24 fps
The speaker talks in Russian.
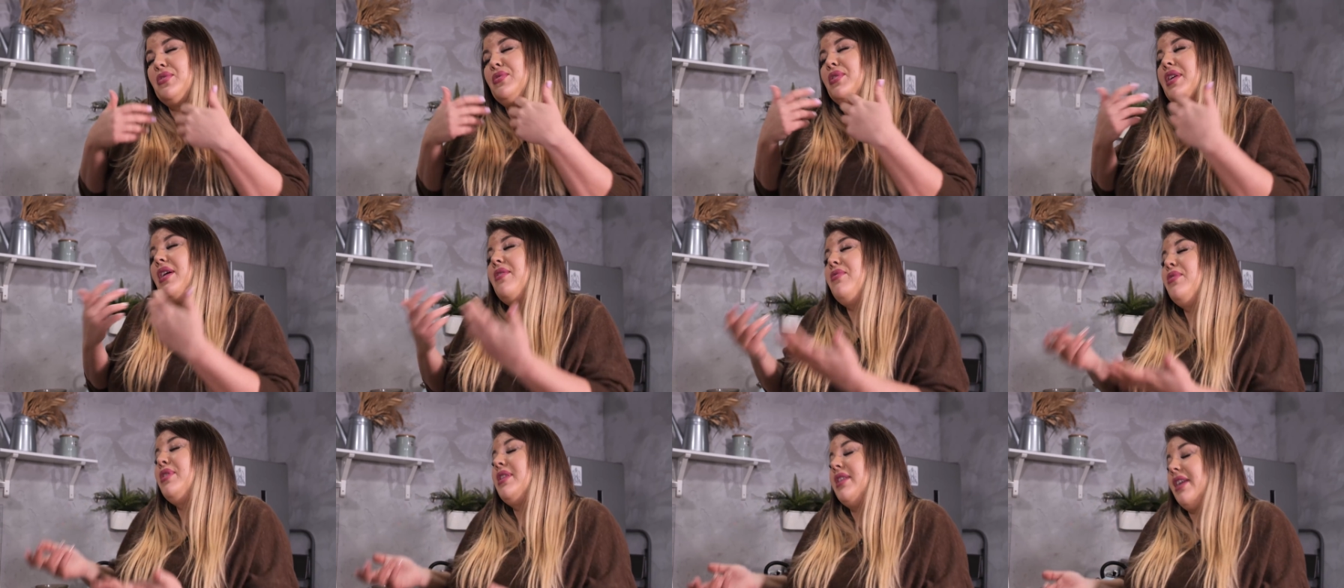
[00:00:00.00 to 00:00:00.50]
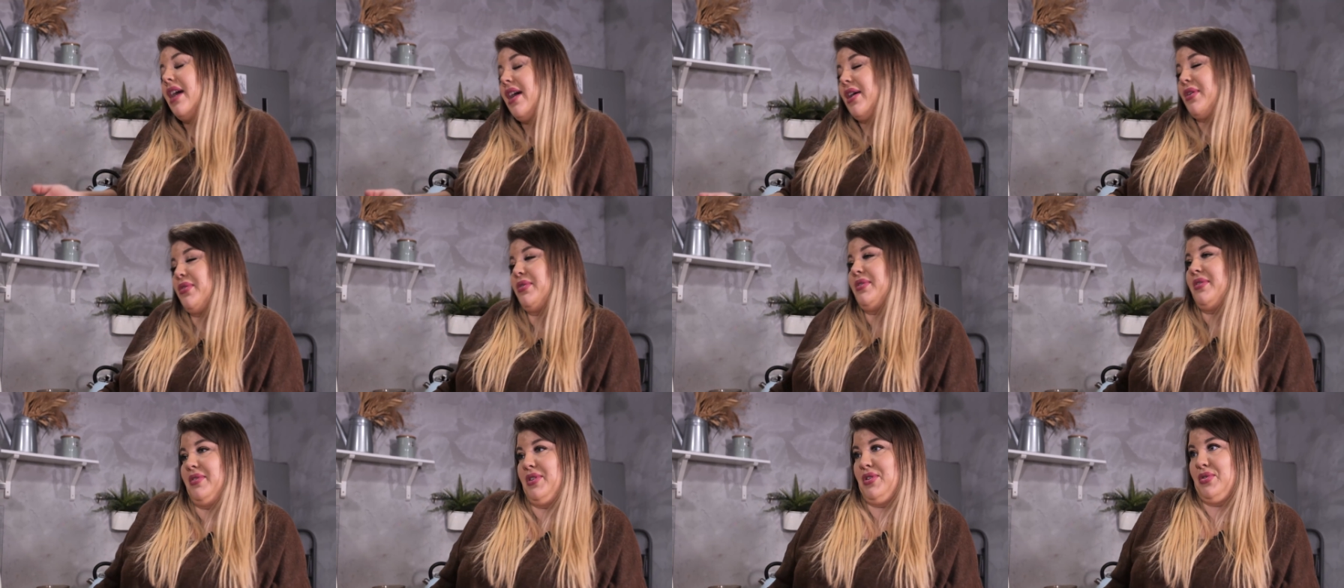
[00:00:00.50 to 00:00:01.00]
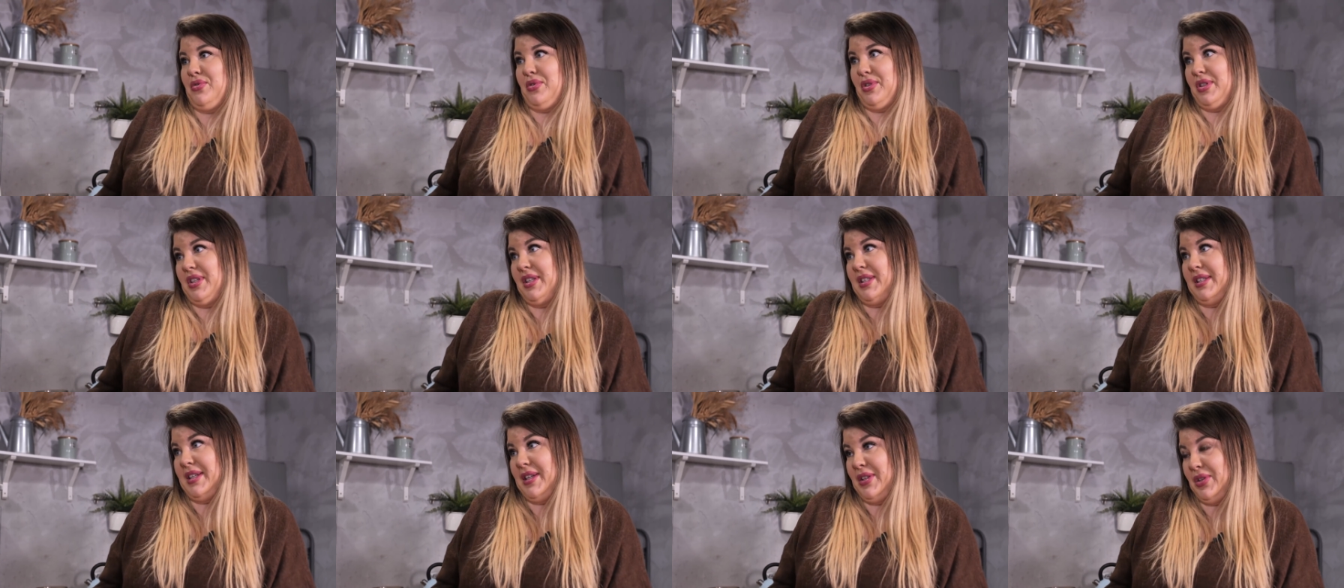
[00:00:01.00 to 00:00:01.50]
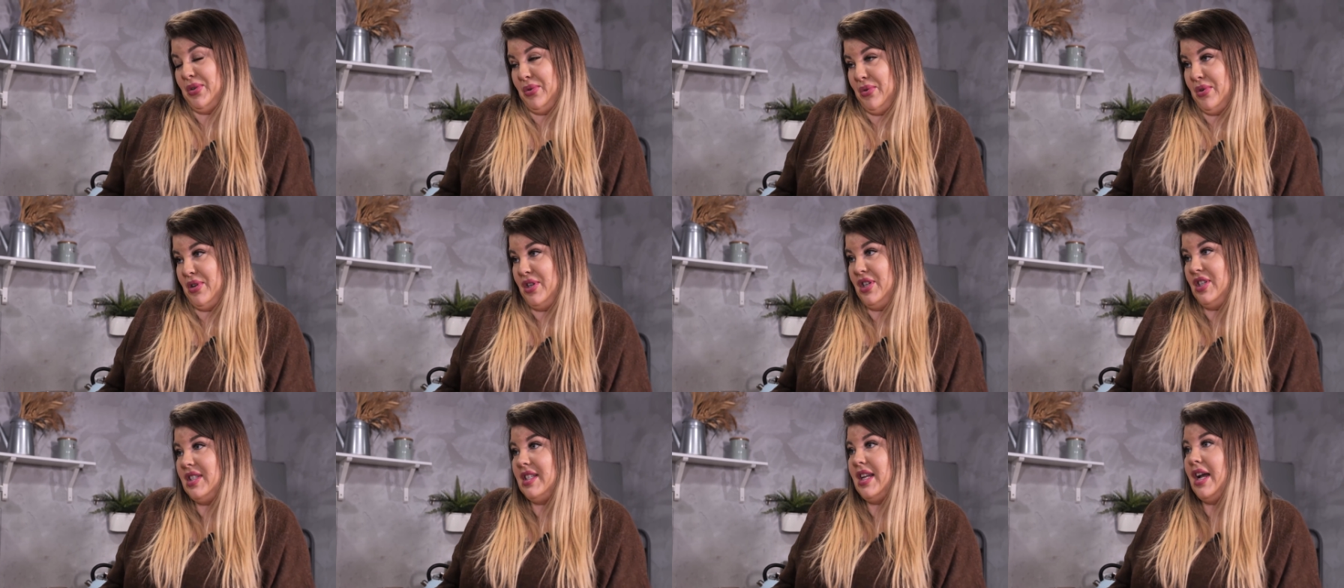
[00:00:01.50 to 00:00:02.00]
Ну я вот так вот вижу этот
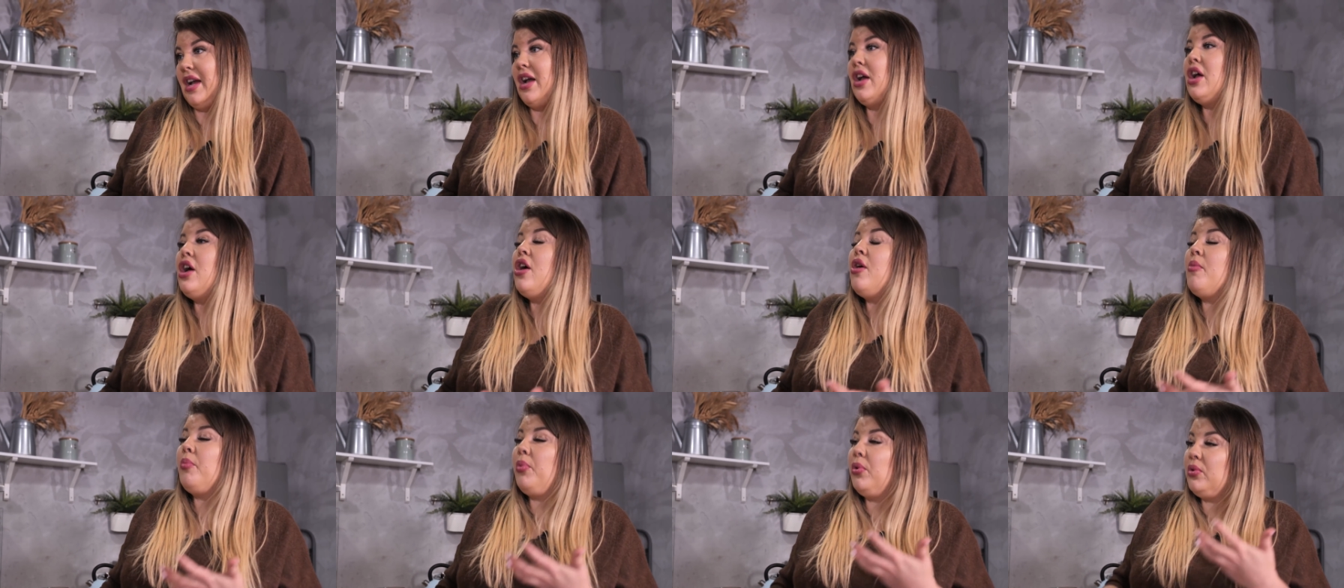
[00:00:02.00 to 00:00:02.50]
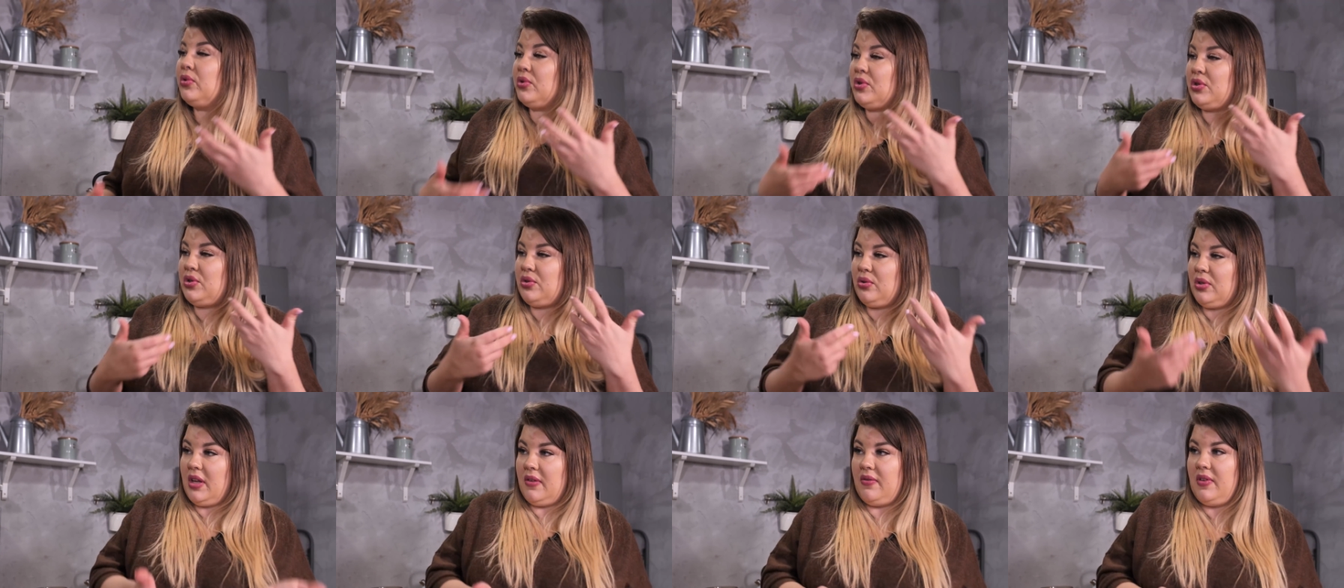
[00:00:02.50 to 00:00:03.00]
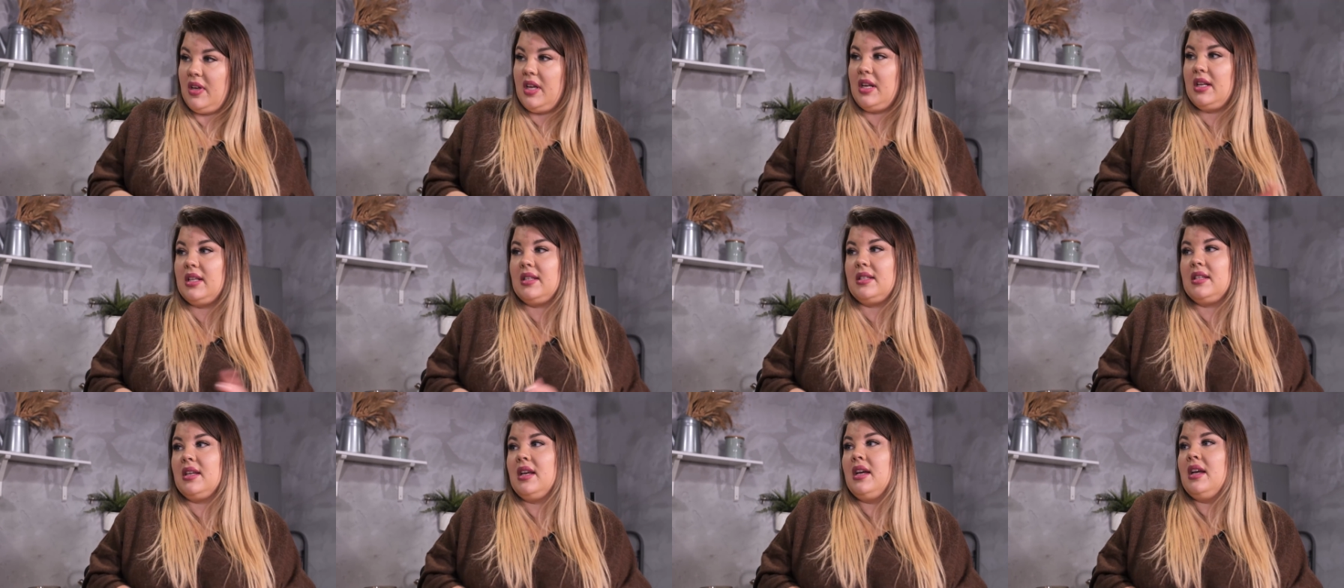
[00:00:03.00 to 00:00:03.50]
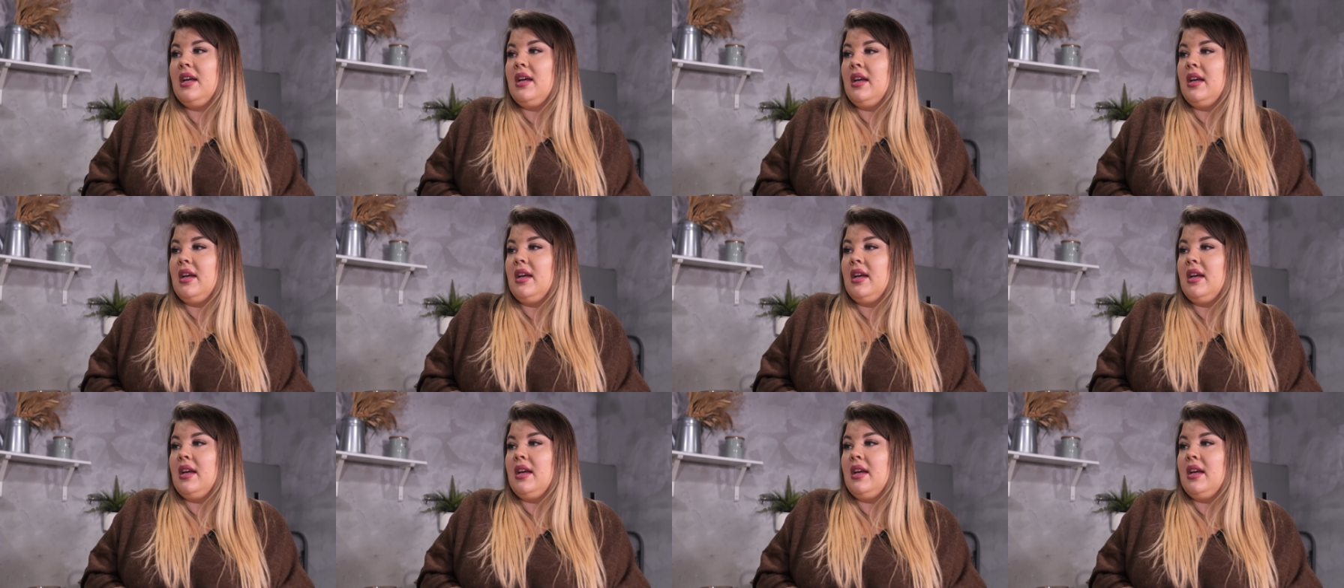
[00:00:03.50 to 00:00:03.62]
контроль, не знаю, полностью доверить,